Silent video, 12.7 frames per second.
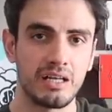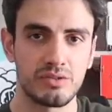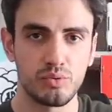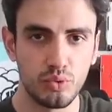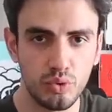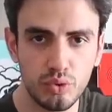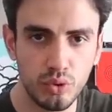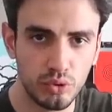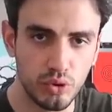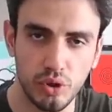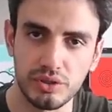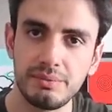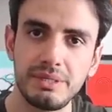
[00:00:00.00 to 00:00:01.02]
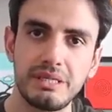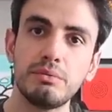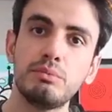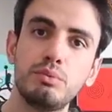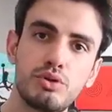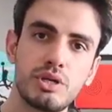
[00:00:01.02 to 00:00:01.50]
az uygun oluyor. Tabii ki
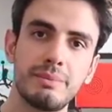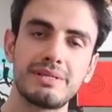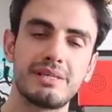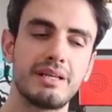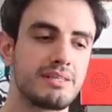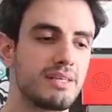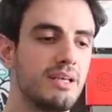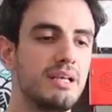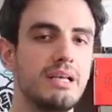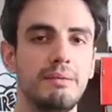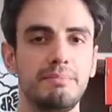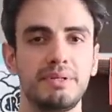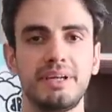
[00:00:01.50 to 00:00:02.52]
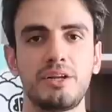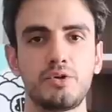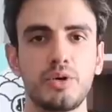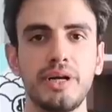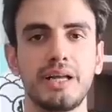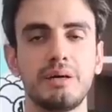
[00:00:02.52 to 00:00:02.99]
bu bütçe meselesi birden
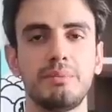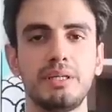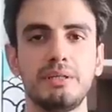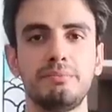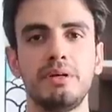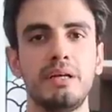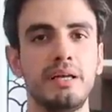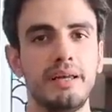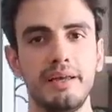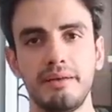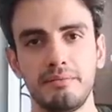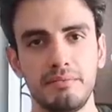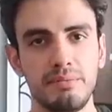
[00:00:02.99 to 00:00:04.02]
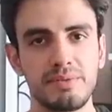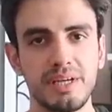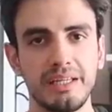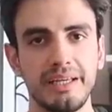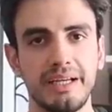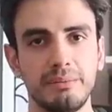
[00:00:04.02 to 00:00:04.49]
çok ayakkabı alıp
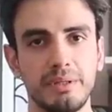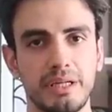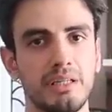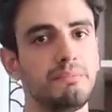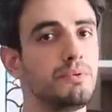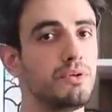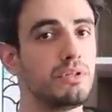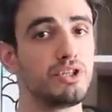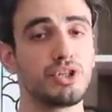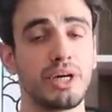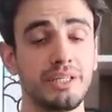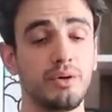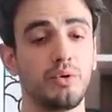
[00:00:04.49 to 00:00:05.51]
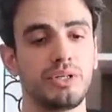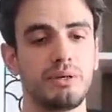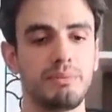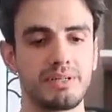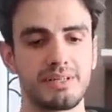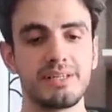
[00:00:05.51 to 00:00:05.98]
imzalı ayakkabılar alıp dışarıda da
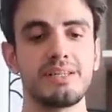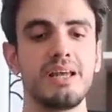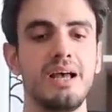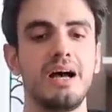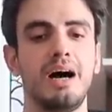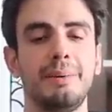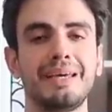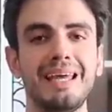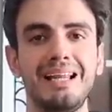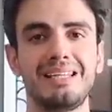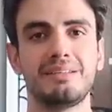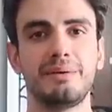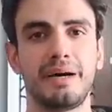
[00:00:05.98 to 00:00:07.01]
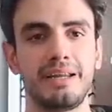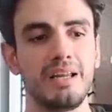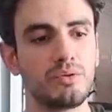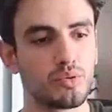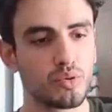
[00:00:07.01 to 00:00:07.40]
oynayabilirsiniz. Ama genel itibariyle